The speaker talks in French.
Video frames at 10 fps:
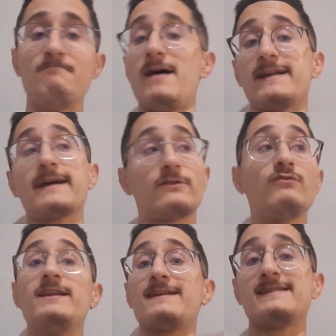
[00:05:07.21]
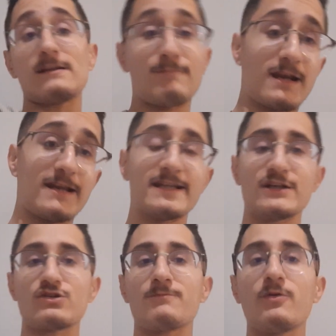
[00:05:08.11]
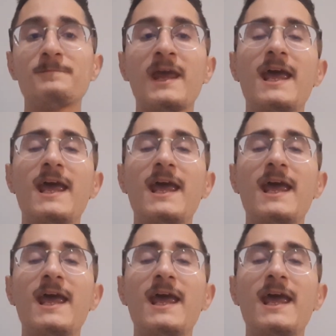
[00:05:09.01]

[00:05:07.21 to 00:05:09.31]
Malgré tout, il n'a pas la Ligue des Champions,